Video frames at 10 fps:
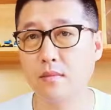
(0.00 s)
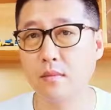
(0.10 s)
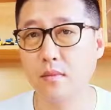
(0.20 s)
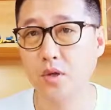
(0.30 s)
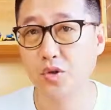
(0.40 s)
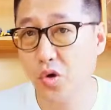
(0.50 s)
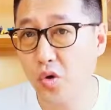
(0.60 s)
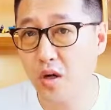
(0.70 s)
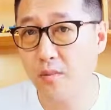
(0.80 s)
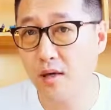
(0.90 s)
学会
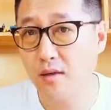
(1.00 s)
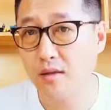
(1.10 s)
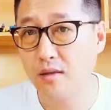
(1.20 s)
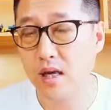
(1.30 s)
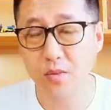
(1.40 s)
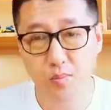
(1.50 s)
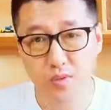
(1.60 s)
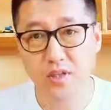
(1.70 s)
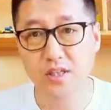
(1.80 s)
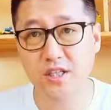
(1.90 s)
了吗？他不
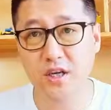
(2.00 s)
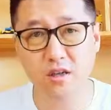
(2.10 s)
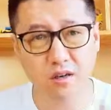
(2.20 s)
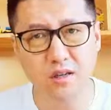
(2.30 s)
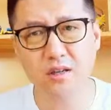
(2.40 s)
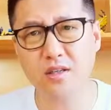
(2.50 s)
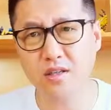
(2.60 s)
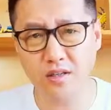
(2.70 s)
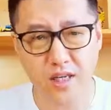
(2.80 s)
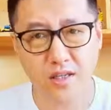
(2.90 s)
断的强调个
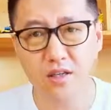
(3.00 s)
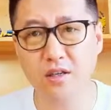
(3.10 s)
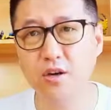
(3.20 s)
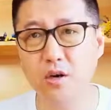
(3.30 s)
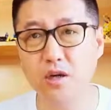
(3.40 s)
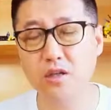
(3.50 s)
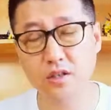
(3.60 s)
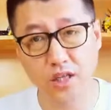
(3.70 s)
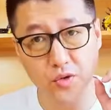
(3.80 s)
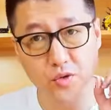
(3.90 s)
性，年轻人要有个性，
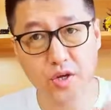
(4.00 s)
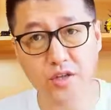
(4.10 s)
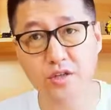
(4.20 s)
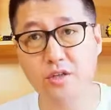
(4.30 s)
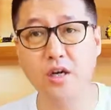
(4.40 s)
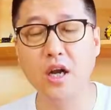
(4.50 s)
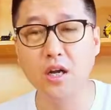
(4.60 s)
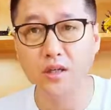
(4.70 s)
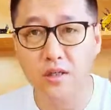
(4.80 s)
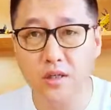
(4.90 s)
但永远记着，
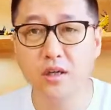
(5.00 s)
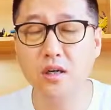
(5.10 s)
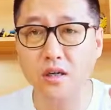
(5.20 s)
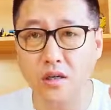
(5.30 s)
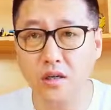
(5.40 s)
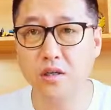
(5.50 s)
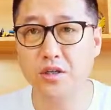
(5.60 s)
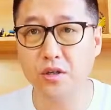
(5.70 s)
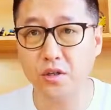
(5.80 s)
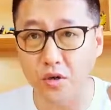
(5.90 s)
任何人的个
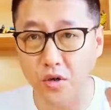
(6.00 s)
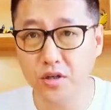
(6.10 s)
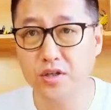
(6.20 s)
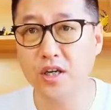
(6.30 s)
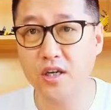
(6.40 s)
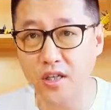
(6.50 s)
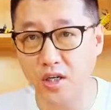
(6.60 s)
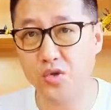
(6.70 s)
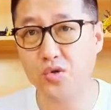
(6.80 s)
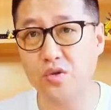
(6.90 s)
性都要建立在
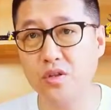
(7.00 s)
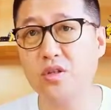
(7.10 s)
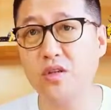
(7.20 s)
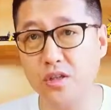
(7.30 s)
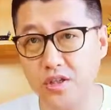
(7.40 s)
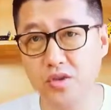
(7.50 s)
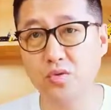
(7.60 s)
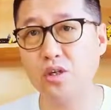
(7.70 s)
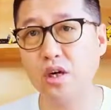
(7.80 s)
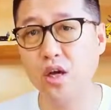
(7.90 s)
群体的基础
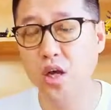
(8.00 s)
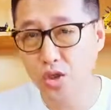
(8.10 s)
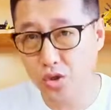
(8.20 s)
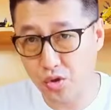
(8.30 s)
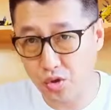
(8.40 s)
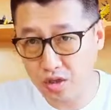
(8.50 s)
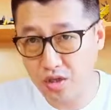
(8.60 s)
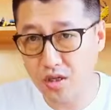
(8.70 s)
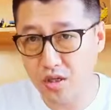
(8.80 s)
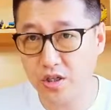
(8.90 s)
上。群
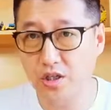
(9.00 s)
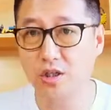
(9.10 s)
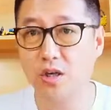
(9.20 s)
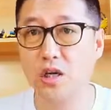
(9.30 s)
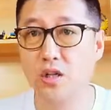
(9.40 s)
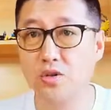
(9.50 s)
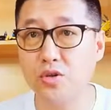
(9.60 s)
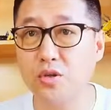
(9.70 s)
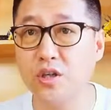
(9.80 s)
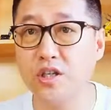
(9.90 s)
体社交当中就
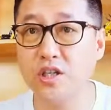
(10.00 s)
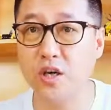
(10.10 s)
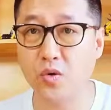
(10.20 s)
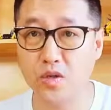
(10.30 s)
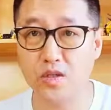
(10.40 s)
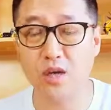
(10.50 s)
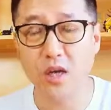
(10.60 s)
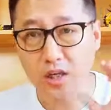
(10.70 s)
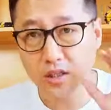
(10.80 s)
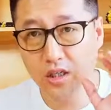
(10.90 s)
有一个潜规则，
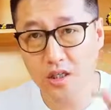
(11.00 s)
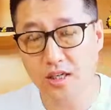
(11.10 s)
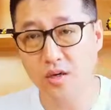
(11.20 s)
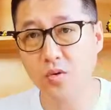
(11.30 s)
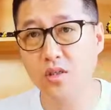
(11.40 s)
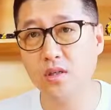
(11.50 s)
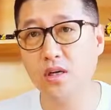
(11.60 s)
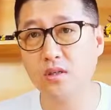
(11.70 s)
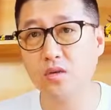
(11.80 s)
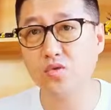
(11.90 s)
这个潜规则
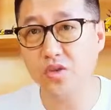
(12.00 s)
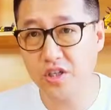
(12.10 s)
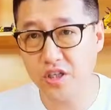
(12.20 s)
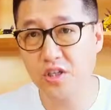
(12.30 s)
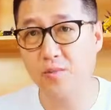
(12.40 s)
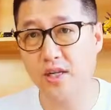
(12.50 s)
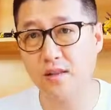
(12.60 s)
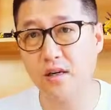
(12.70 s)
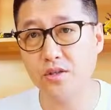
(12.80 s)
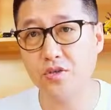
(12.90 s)
当中最基本
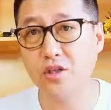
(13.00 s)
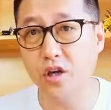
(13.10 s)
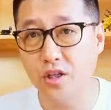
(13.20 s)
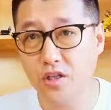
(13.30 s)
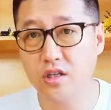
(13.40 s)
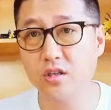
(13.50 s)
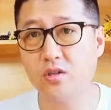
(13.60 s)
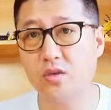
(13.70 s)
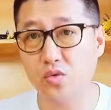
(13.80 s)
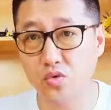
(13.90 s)
的就是敬
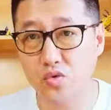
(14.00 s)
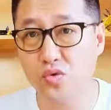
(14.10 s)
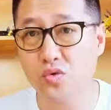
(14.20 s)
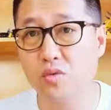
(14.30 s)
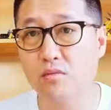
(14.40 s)
重、尊重，